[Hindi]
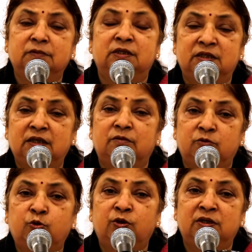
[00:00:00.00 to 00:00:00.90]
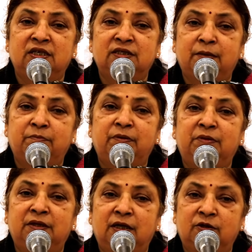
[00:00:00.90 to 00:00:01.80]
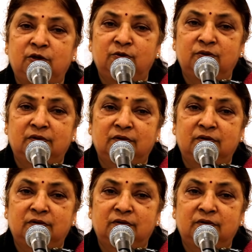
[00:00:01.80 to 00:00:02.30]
जैसे एक छोटा सा एग्जाम्पल बताती हूँ